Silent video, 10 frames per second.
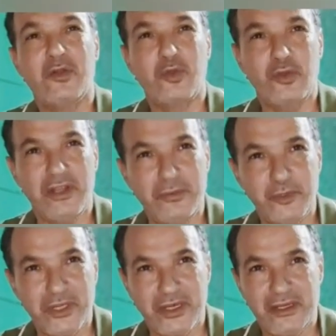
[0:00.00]
كل
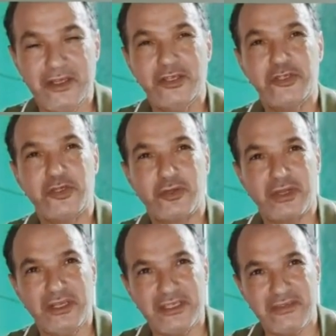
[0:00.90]
المنى
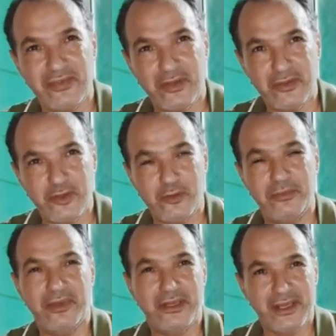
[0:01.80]
شكرا
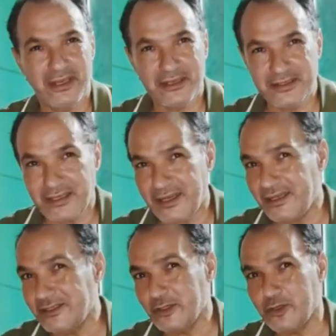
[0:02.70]
لتفاعلكم
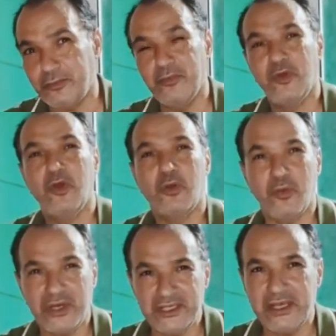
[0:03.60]
لاقتراحاتكم
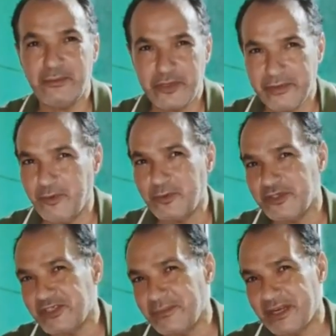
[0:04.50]
ولدعمكم
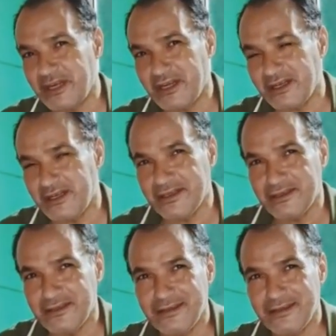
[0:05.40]
المستمر للقناة